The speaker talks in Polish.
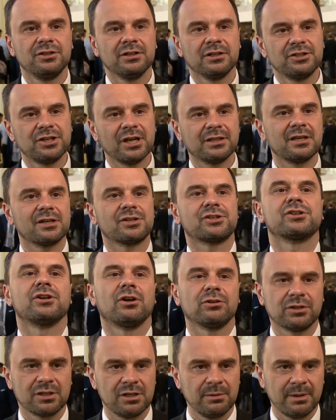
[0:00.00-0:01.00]
gdzie te
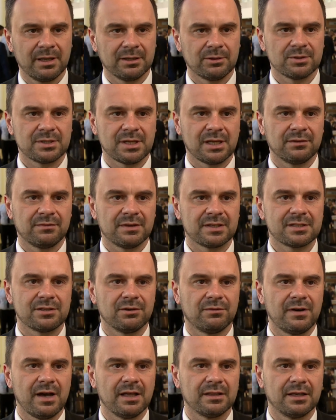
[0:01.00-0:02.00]
środki będą
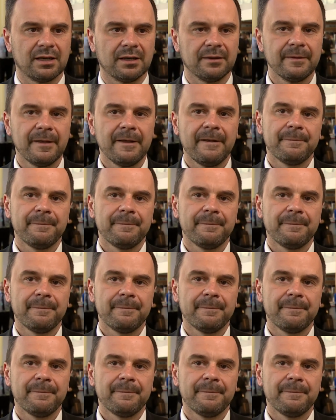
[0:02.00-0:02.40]
zainwestowane,